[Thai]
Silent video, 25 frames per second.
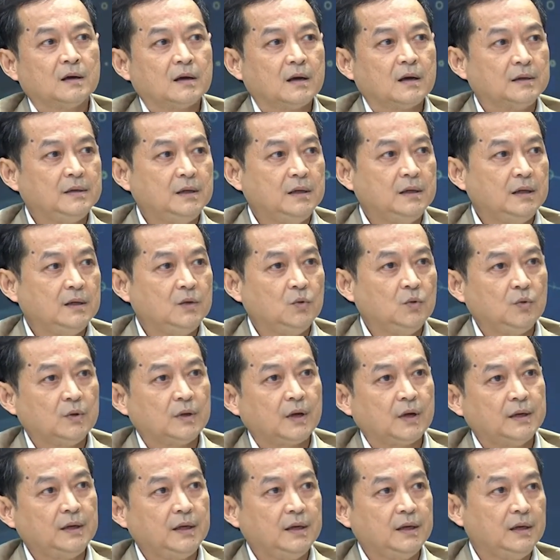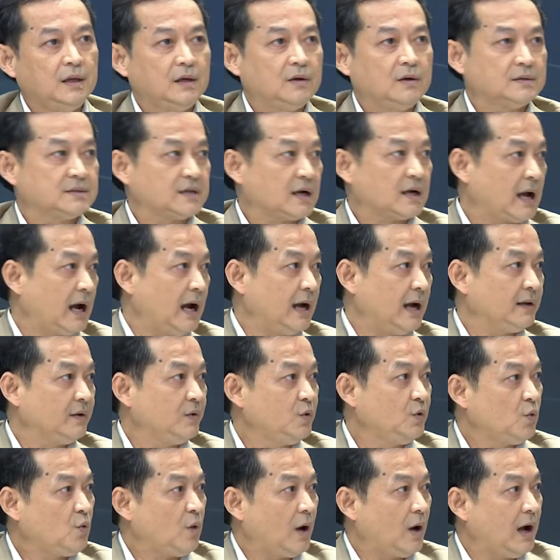คดีนู่นคดีนี้ก็จะขาดอา
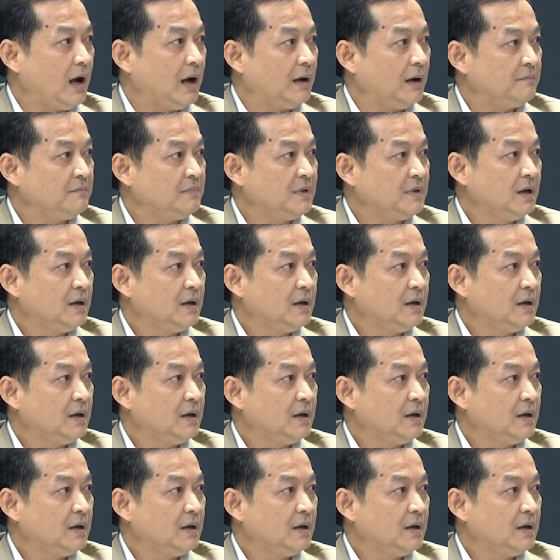ยุความ